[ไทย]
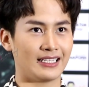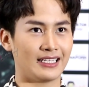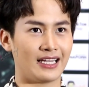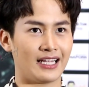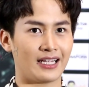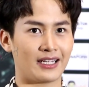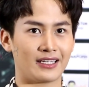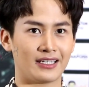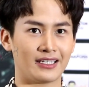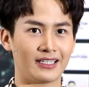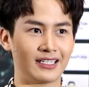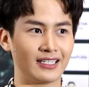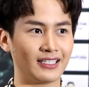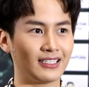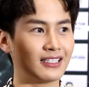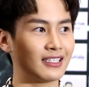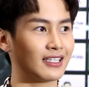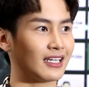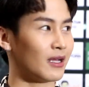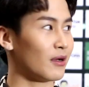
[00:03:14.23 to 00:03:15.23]
เด็กขี้
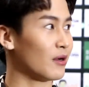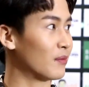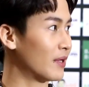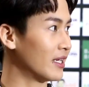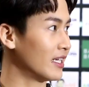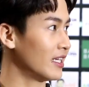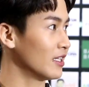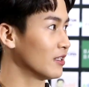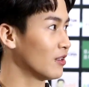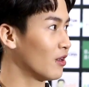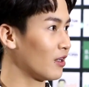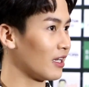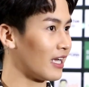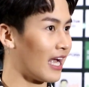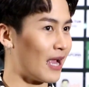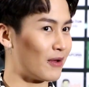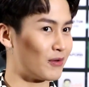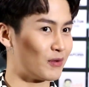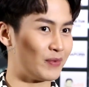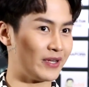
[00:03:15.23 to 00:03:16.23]
ดื้ออะไรประมาณนี้ต้องก
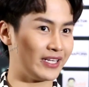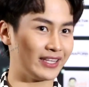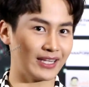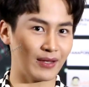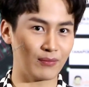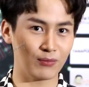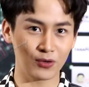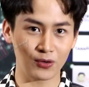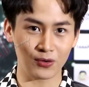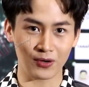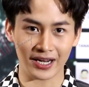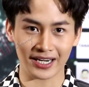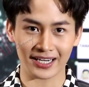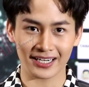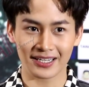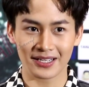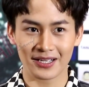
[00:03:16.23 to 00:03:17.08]
ลายมาเป็นตำรวจ